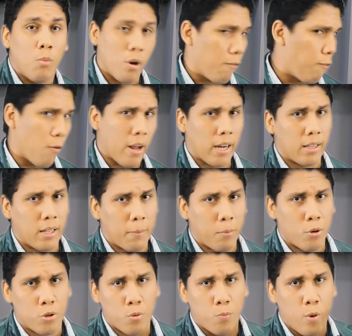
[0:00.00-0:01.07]
muy fuerte
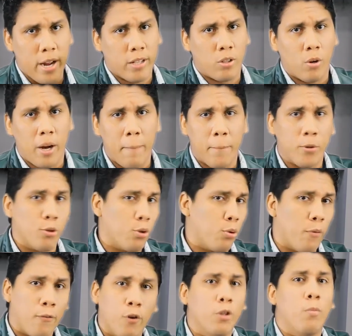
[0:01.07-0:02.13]
por supuesto, que impuso
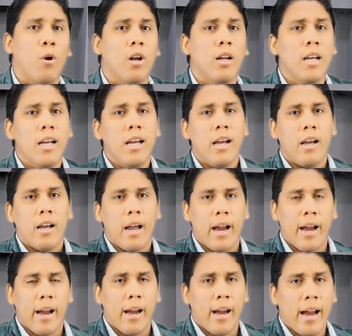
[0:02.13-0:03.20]
su fútbol
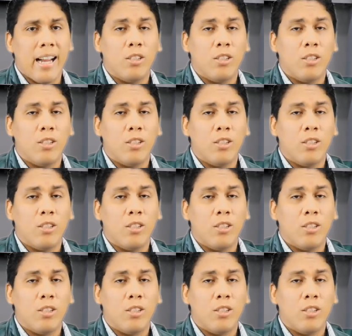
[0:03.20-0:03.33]
eh,